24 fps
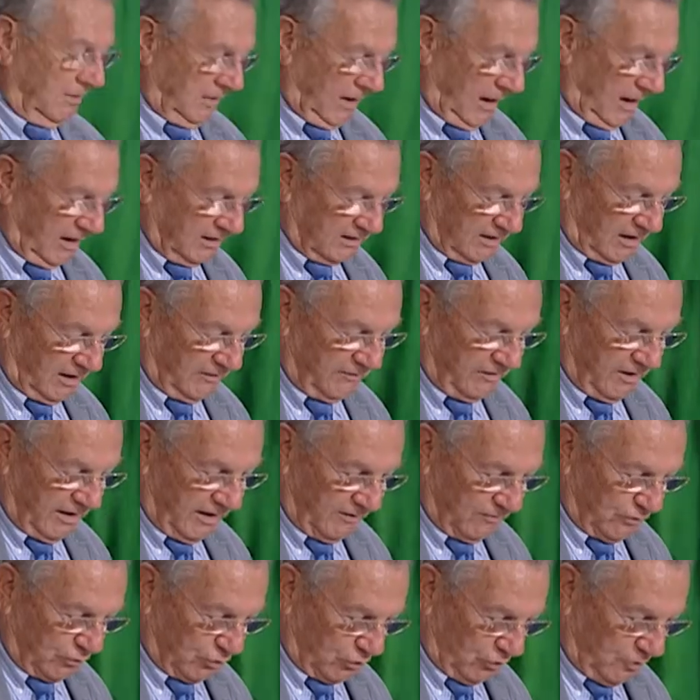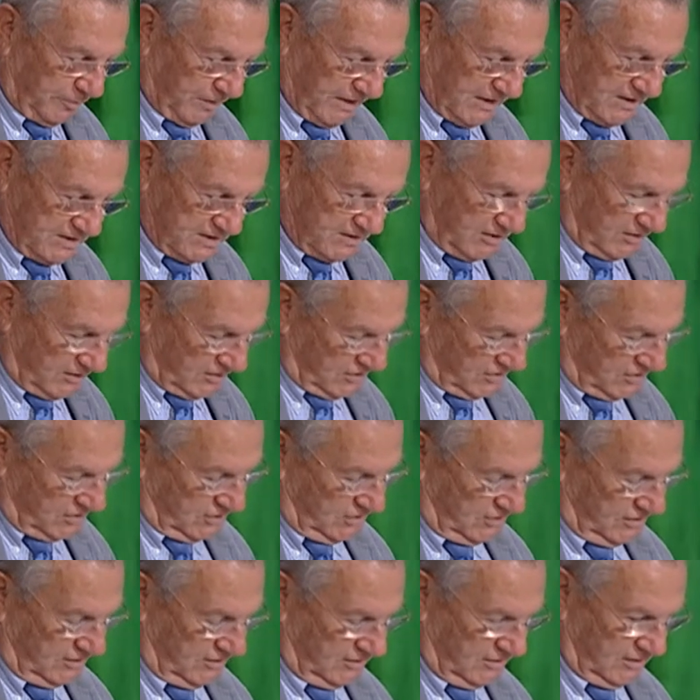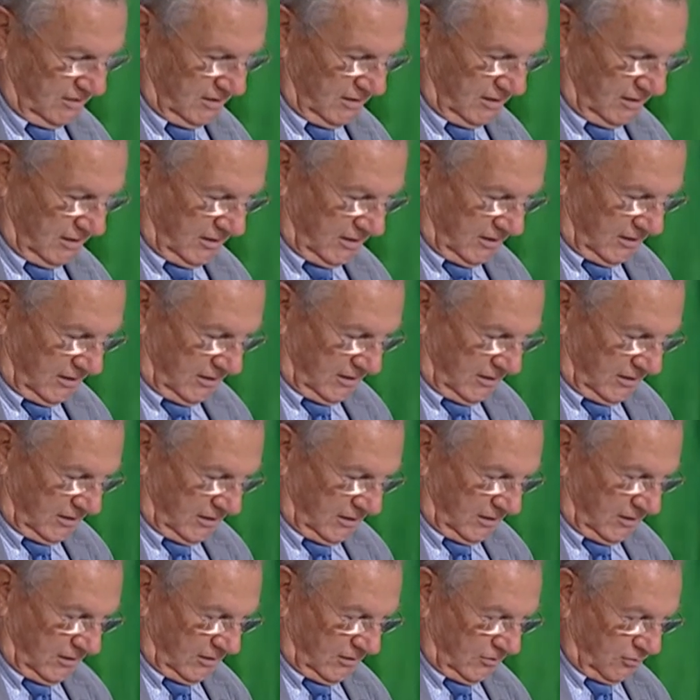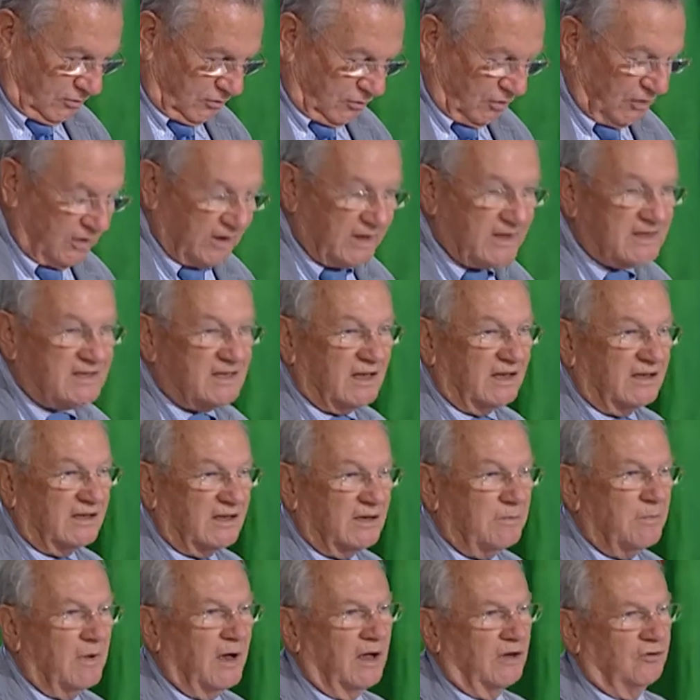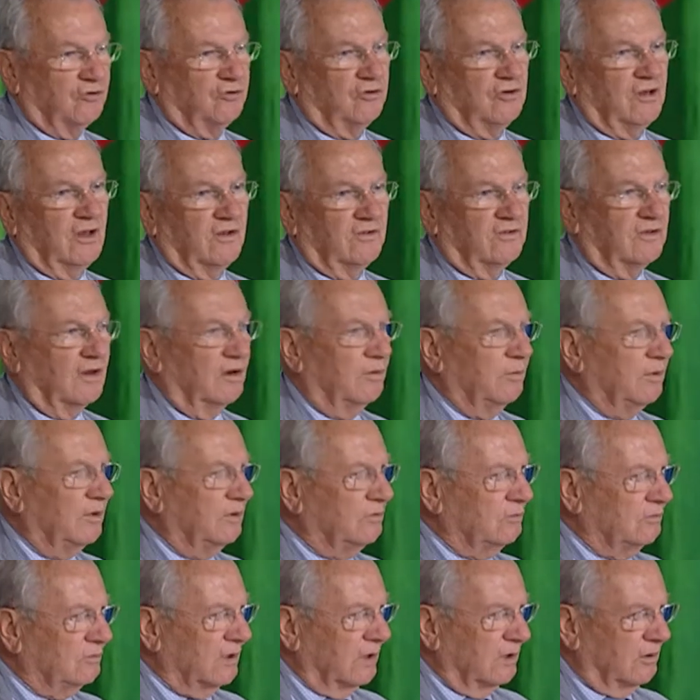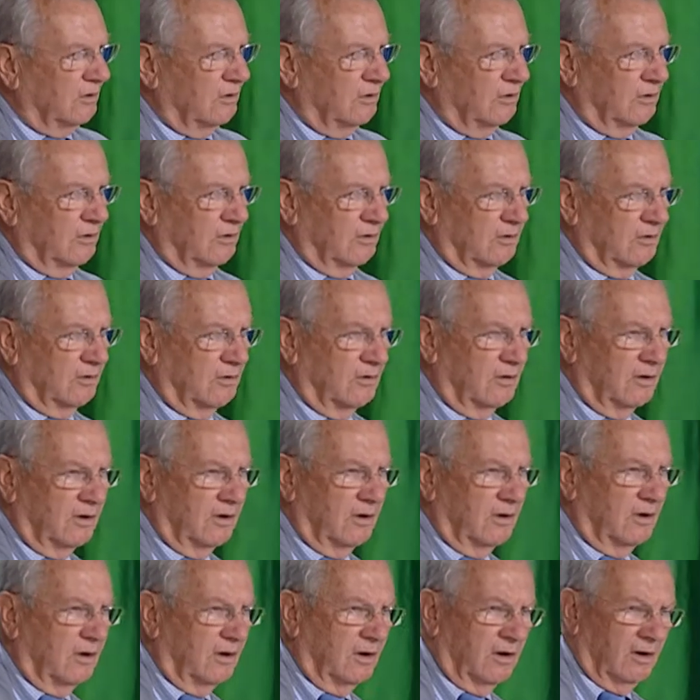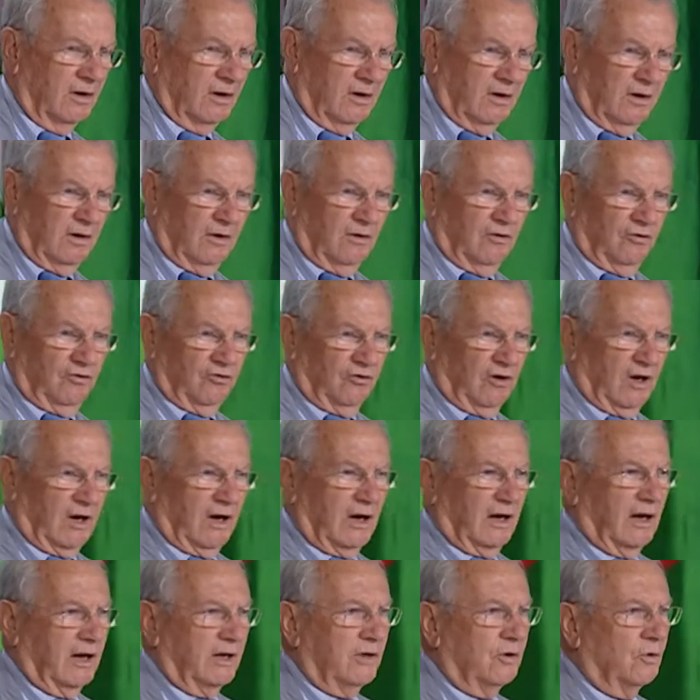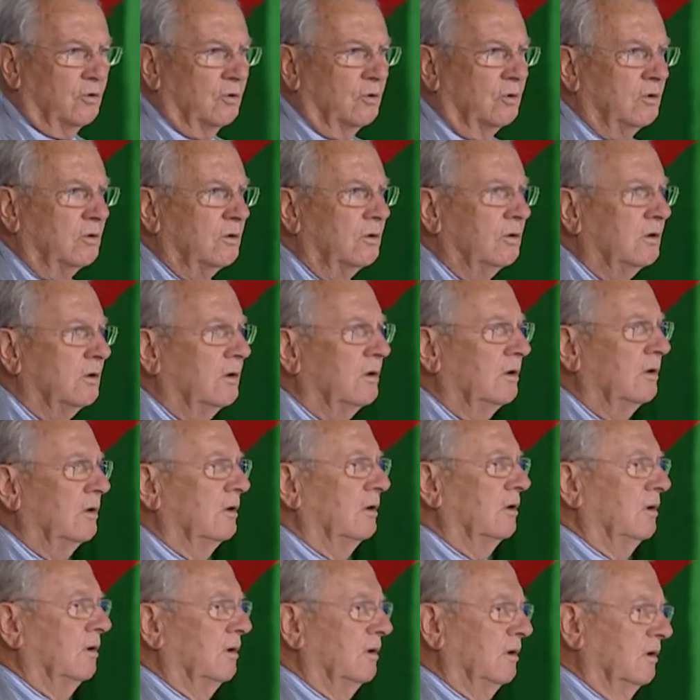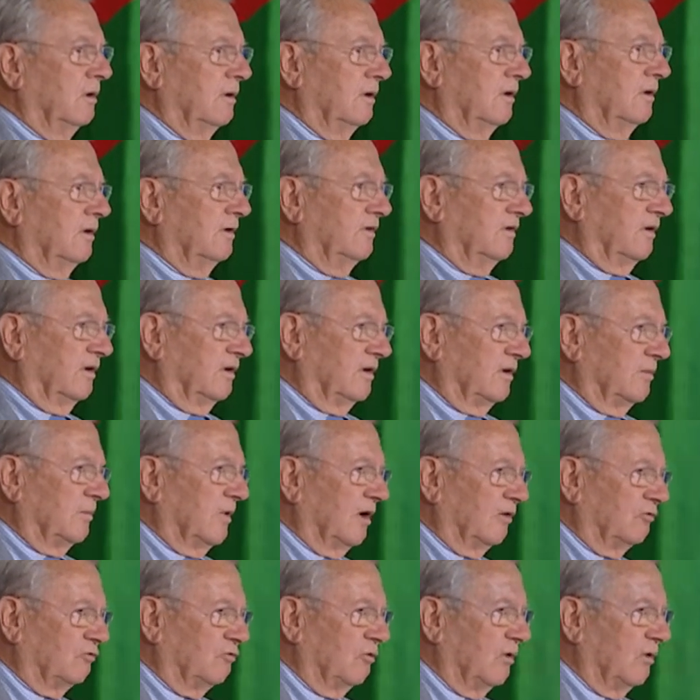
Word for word: à travers votre présence, de donner cette image qu'a saluée tout à l'heure Jacques Gaillot, cette image de